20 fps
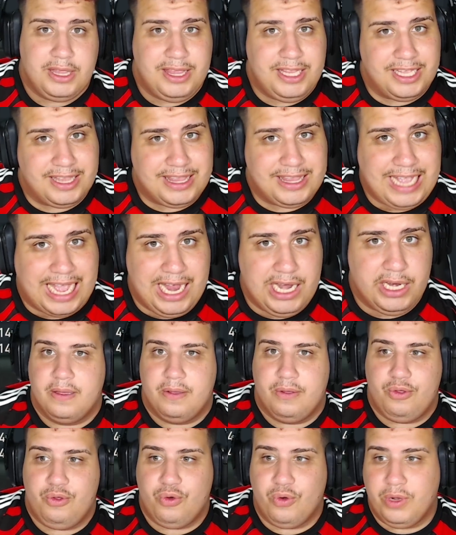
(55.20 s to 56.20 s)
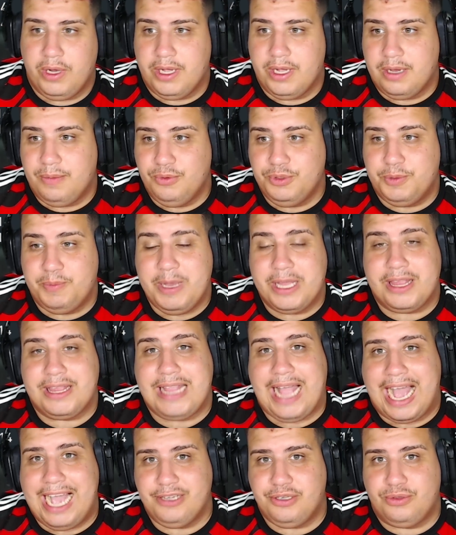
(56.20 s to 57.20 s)
Detalhe, jogamos
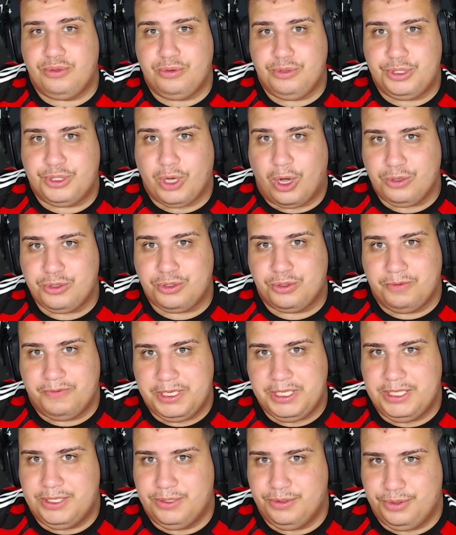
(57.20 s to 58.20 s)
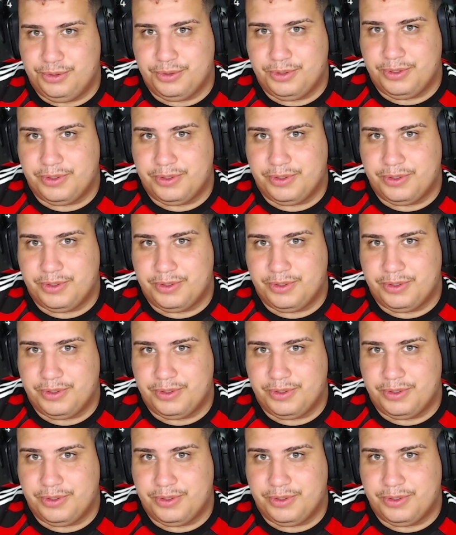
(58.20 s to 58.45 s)
metade dos jogos do Vinícius Júnior